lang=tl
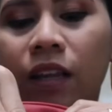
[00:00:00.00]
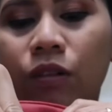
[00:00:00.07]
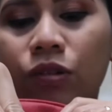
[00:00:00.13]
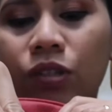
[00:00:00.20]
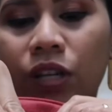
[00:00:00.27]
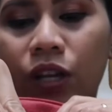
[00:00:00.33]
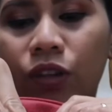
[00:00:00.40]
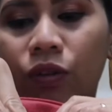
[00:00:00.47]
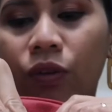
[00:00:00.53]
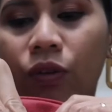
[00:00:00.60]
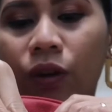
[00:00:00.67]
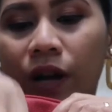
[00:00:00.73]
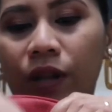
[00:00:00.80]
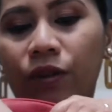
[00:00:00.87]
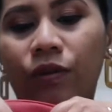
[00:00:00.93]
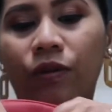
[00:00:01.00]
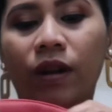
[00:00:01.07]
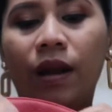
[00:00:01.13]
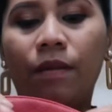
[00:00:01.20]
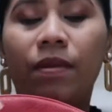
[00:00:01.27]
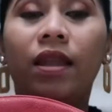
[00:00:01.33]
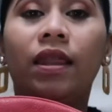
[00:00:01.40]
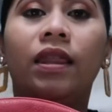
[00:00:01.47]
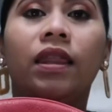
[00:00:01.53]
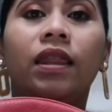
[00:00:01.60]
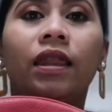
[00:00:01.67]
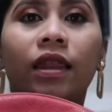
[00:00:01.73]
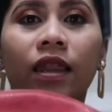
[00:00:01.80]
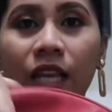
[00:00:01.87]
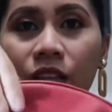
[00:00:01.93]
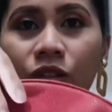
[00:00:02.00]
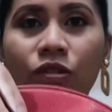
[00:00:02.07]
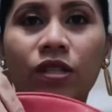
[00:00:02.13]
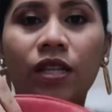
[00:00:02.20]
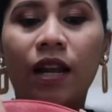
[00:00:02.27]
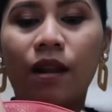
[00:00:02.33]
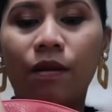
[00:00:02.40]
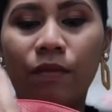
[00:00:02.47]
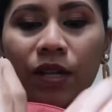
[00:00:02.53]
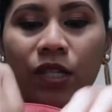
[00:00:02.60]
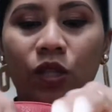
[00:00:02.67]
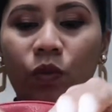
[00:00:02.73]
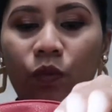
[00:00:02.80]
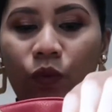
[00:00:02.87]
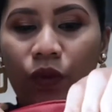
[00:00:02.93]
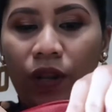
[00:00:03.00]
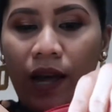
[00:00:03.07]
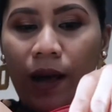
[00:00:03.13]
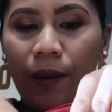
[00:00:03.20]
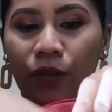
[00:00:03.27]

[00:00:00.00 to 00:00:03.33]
ko sa inyo kung ano yung laman dito sa labas muna,